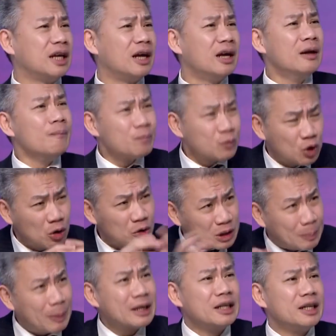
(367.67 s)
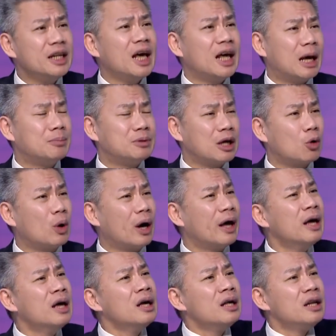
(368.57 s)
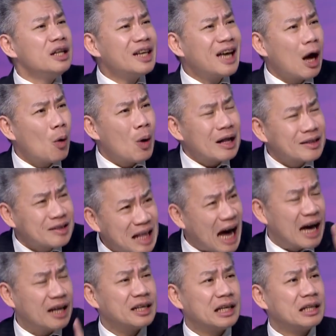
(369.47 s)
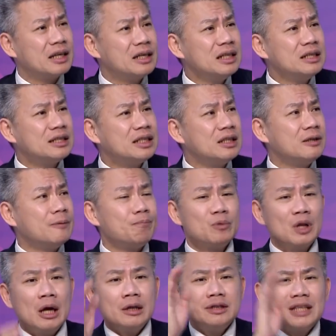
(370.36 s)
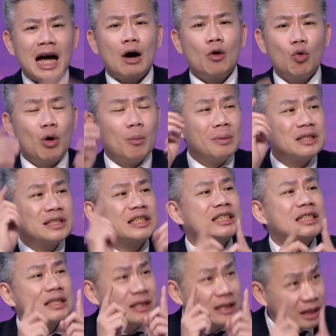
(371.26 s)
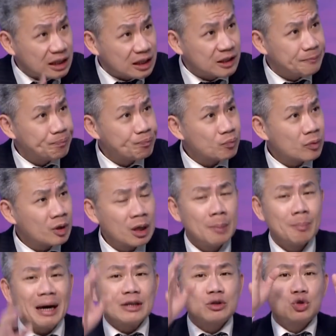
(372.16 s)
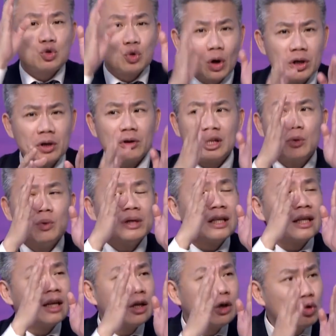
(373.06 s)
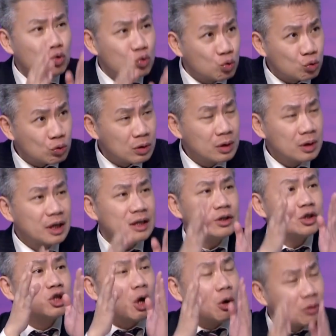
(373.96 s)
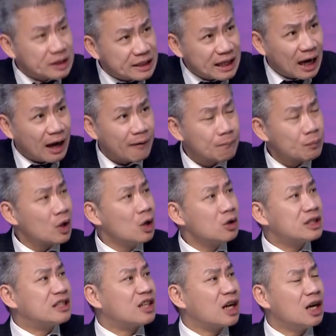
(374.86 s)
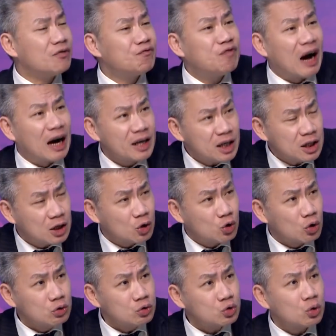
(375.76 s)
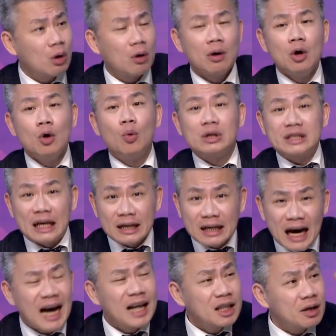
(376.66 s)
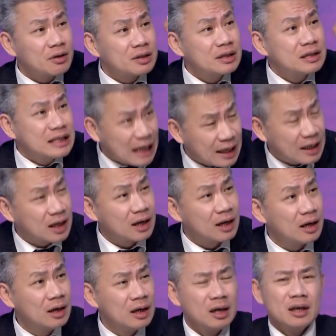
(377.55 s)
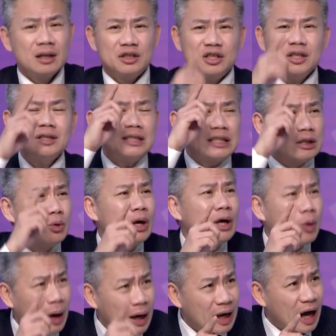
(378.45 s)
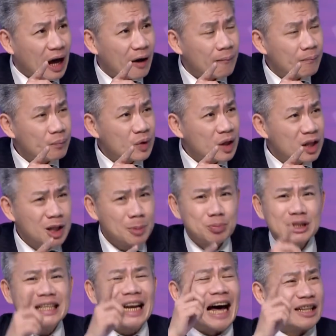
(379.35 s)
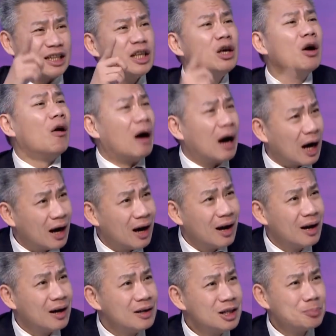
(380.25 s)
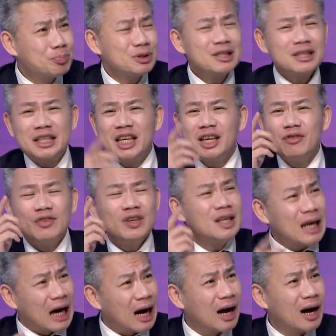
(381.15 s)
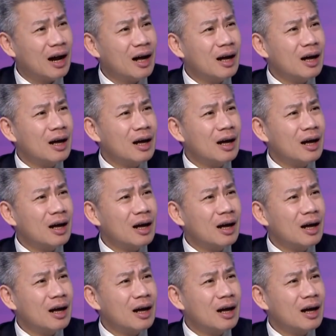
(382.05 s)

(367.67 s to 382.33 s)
姐，Coco 姐帮你念还比较快。你应该花大一点的力气，让我们事宜，把所有你未来的路跟走向，整个防疫的工作，我想看到的是这个。你是指挥官啊，你不是打地友啊，你不是 TV 啊，